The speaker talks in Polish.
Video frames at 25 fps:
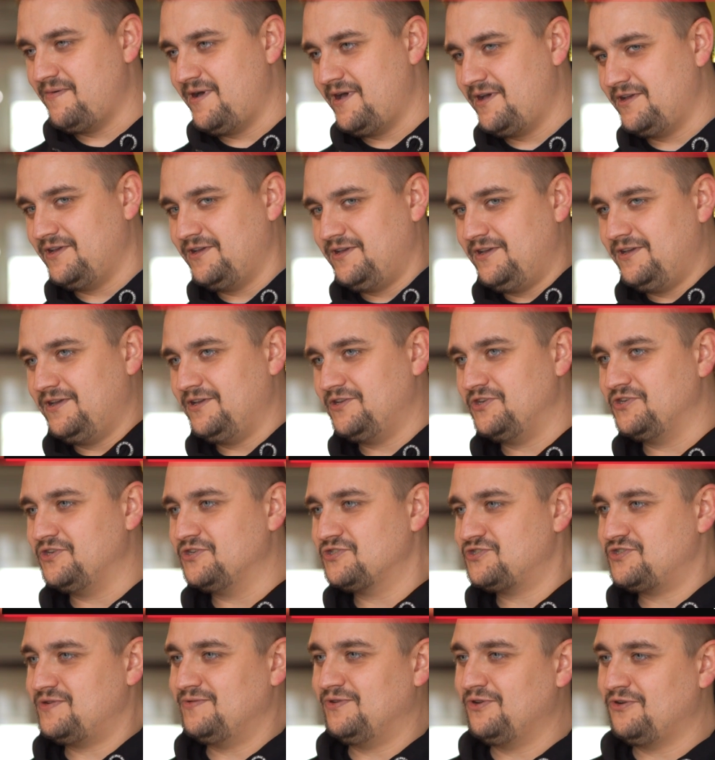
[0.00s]
MMA i,
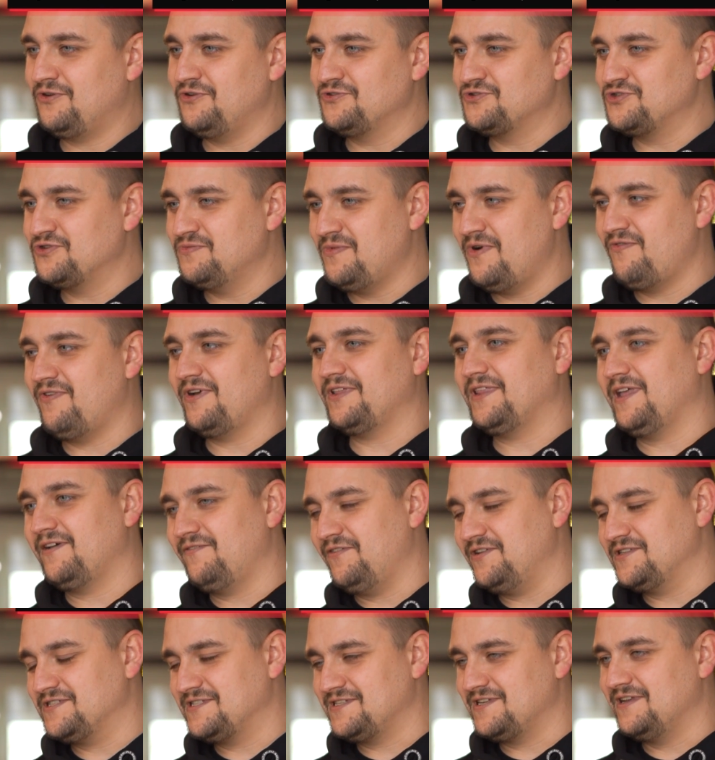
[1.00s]
i z czym to konsumować,
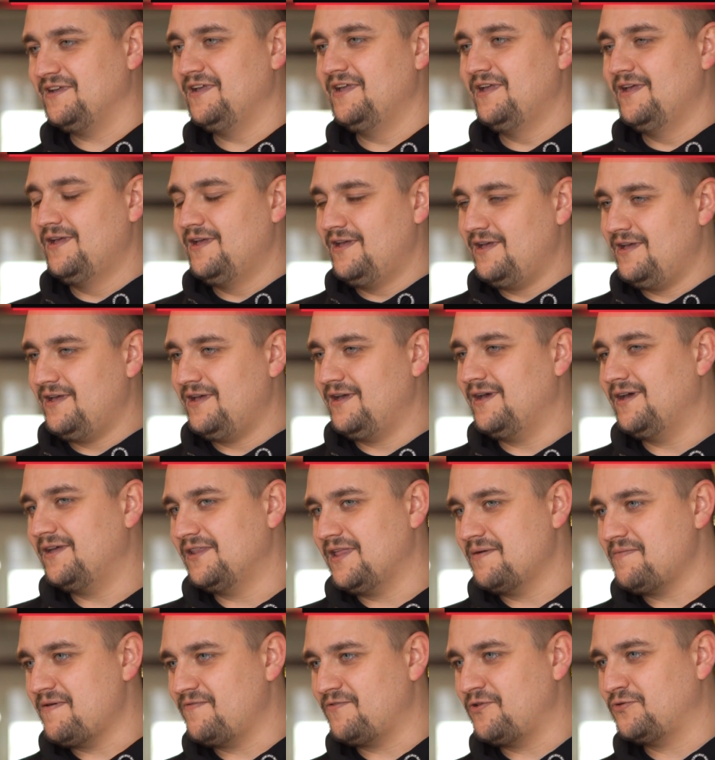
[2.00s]
tak więc e,
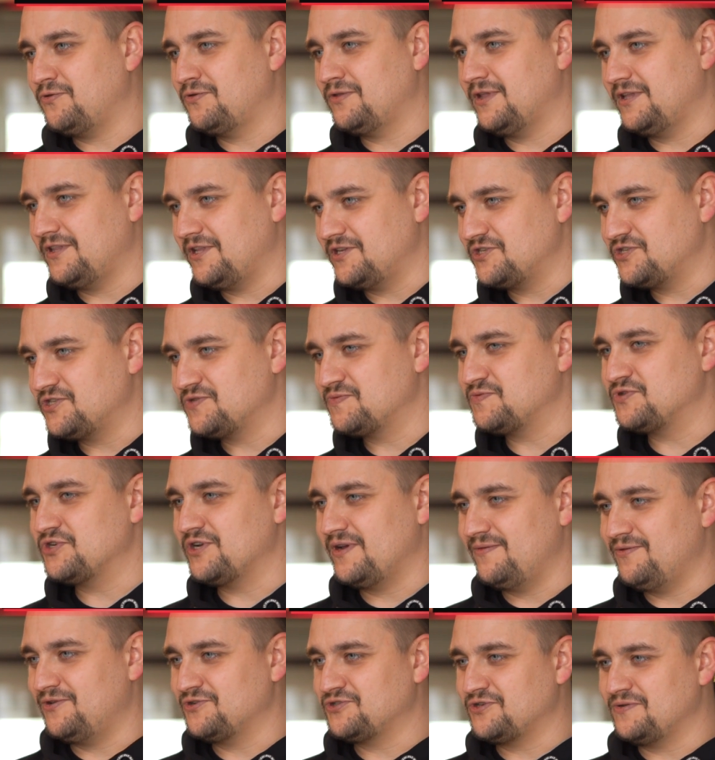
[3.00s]
na pewno tutaj też z
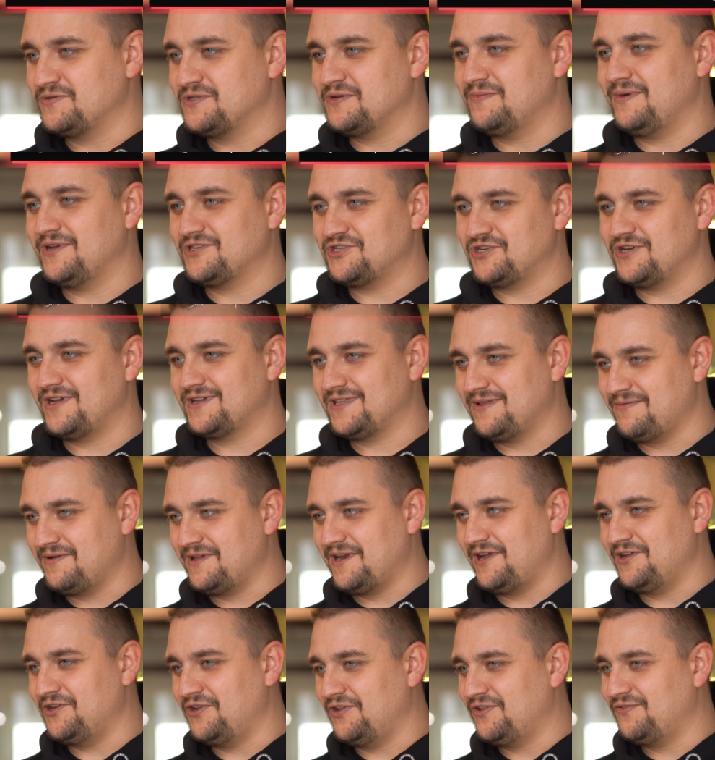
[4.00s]
przyjemnością zobaczę, jak tam
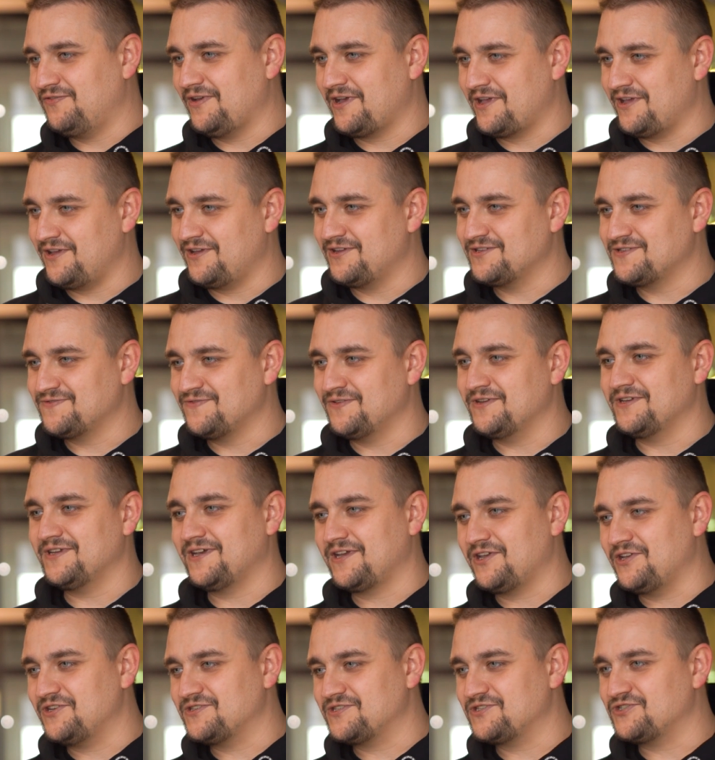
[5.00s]
granic, w jakiej jest, w
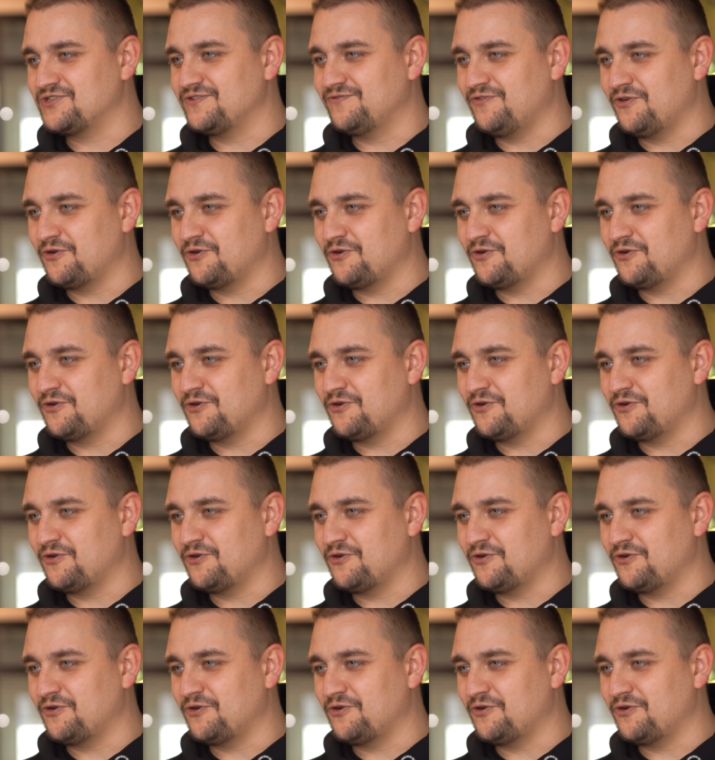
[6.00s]
jakiej jest jeszcze